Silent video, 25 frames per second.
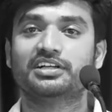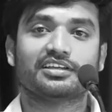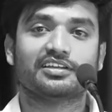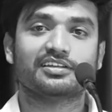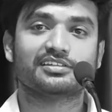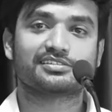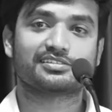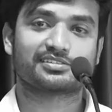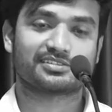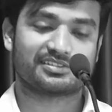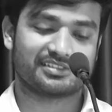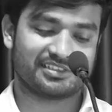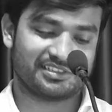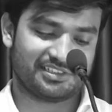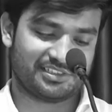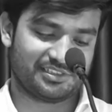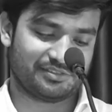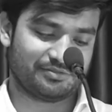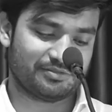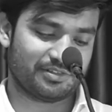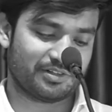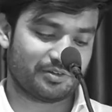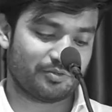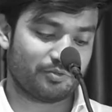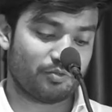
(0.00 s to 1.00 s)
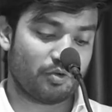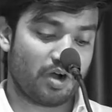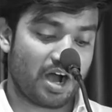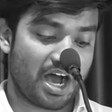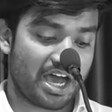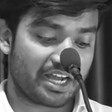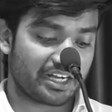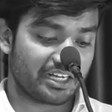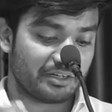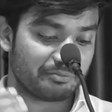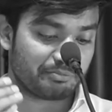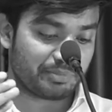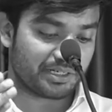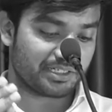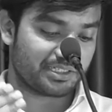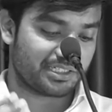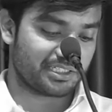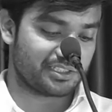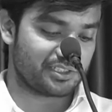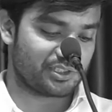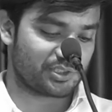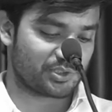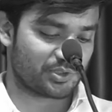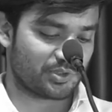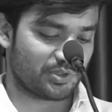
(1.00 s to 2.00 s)
యేసుక్రీస్తు వారిని
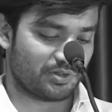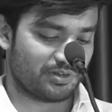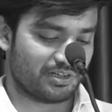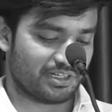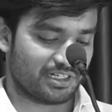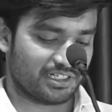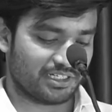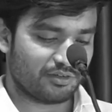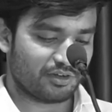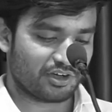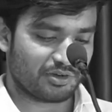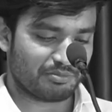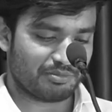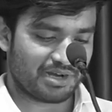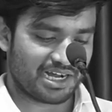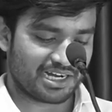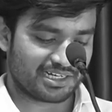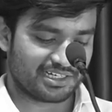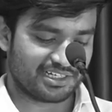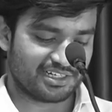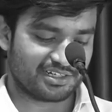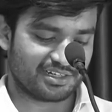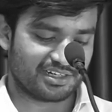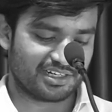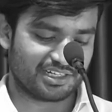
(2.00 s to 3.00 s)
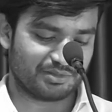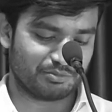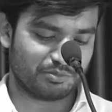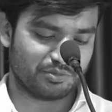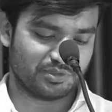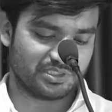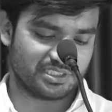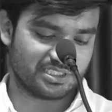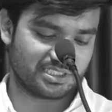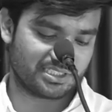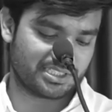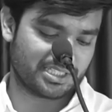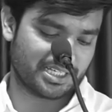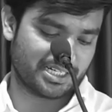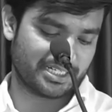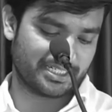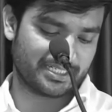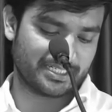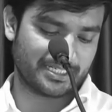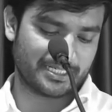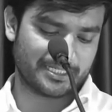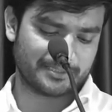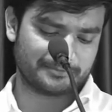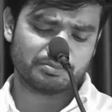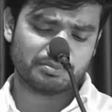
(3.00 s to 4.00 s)
పట్టించుకోవాలి ఒక మాట నేను అడిగి ముగించుతాను ఇక